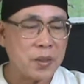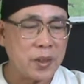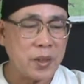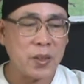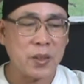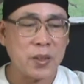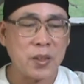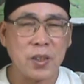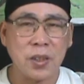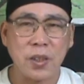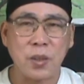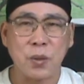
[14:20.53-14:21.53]
那个
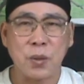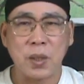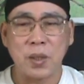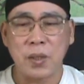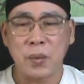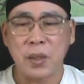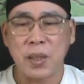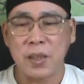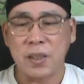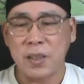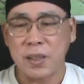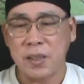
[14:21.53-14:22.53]
那种学习，因为它已
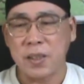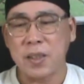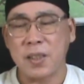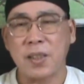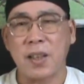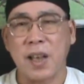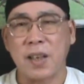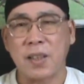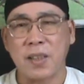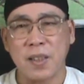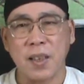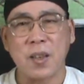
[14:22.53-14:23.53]
经已经隔代了，
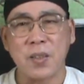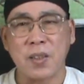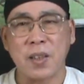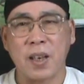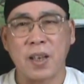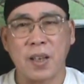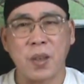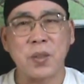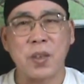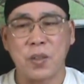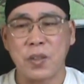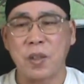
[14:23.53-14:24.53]
隔了好几代，好
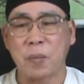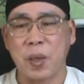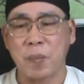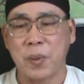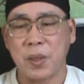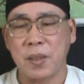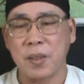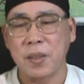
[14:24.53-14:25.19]
好几个版本。